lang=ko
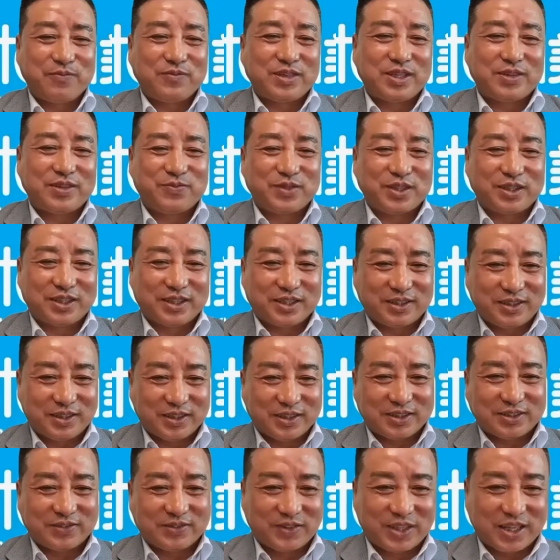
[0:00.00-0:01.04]
30년이
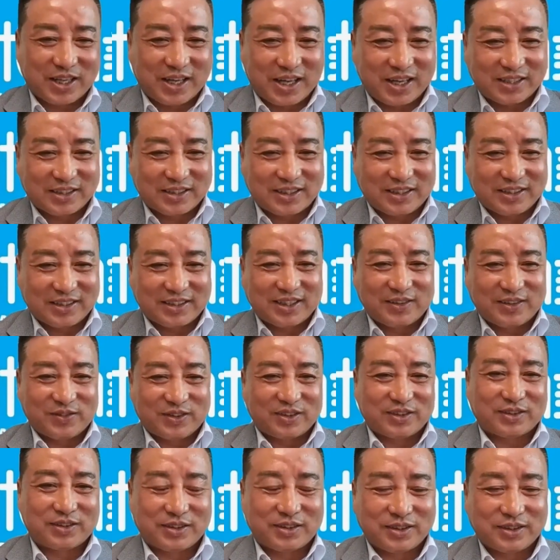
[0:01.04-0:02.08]
흘렀습니다. 강산이 세
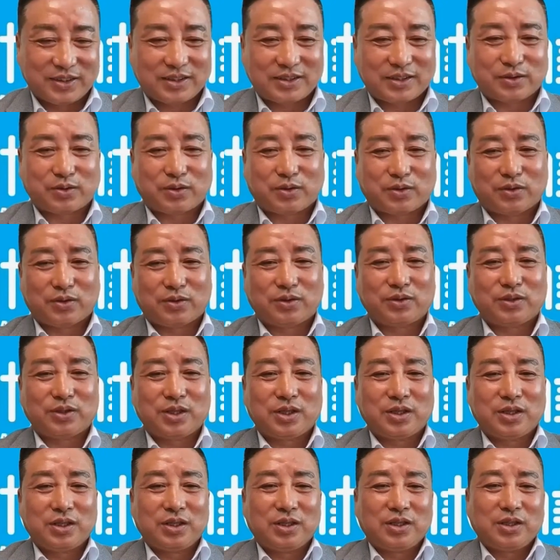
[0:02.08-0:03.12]
번은. 그리고
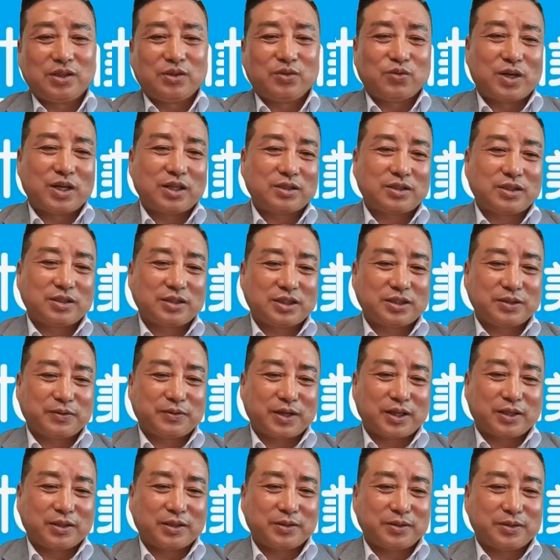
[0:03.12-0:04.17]
우왕청
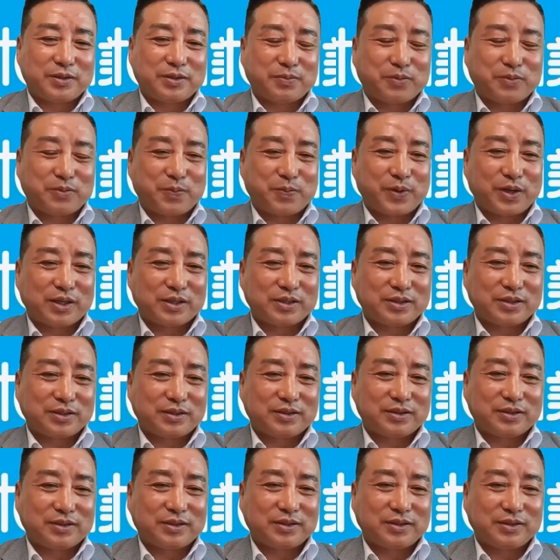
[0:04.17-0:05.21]
시만을 못 팔아서
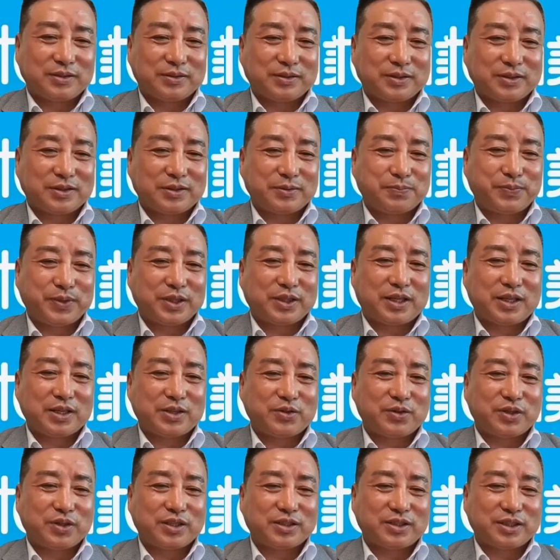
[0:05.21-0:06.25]
그
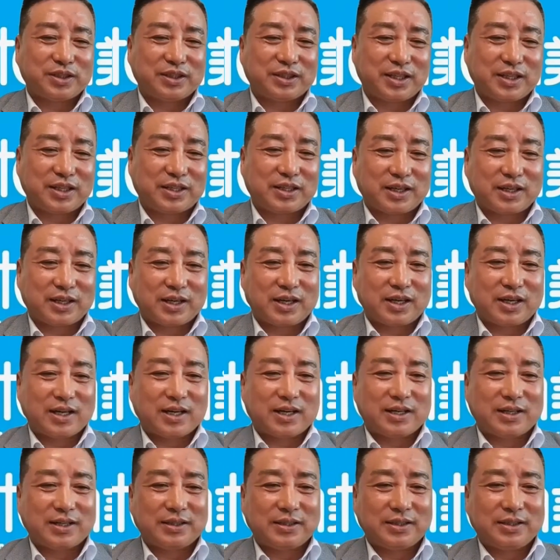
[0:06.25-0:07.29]
빚갚기에서
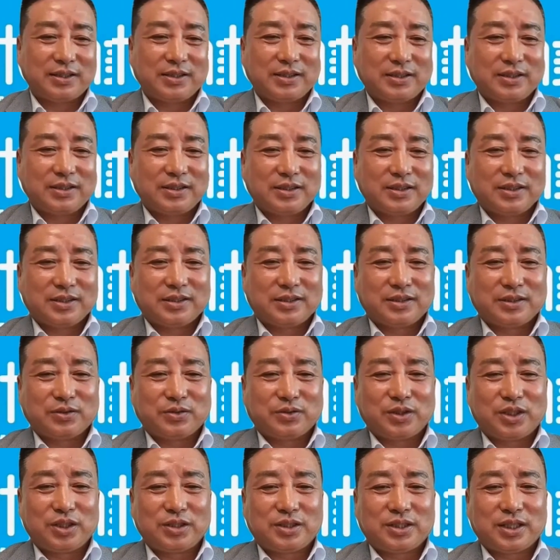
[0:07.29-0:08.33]
일하다가 어,
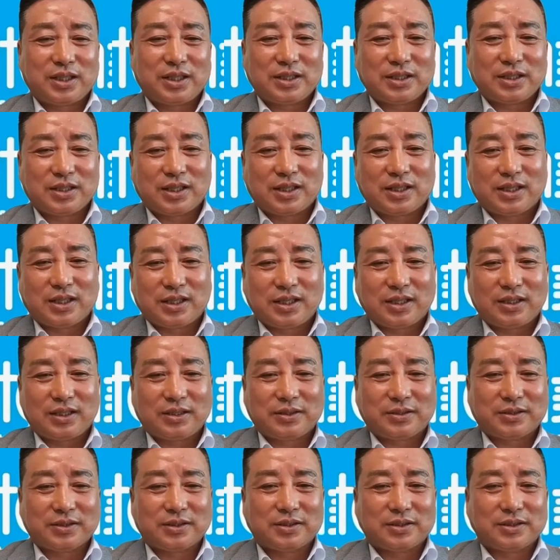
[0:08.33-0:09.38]
우연치
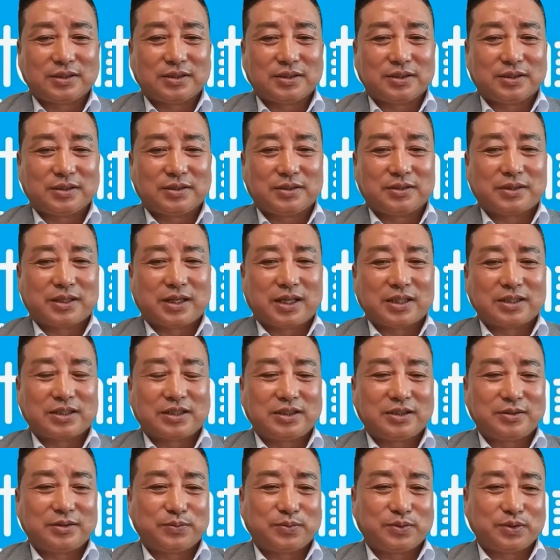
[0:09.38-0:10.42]
않게 그
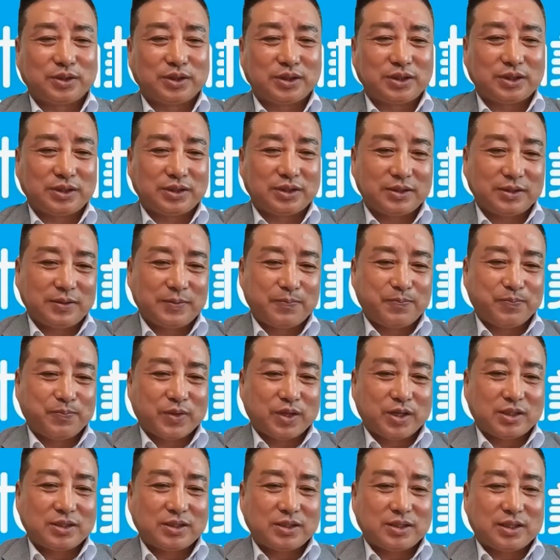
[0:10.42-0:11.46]
아시는 분이
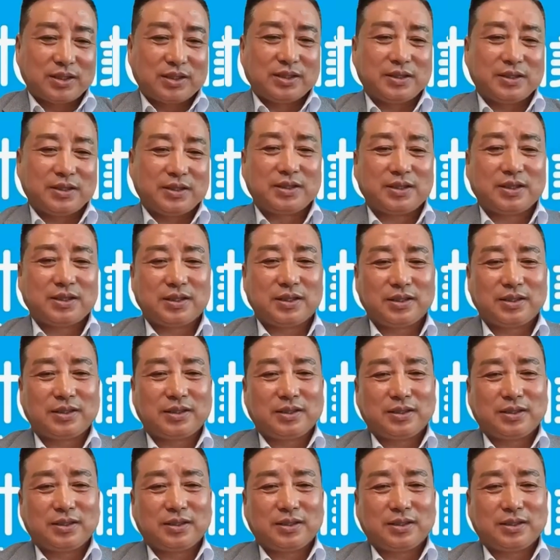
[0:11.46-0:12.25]
이제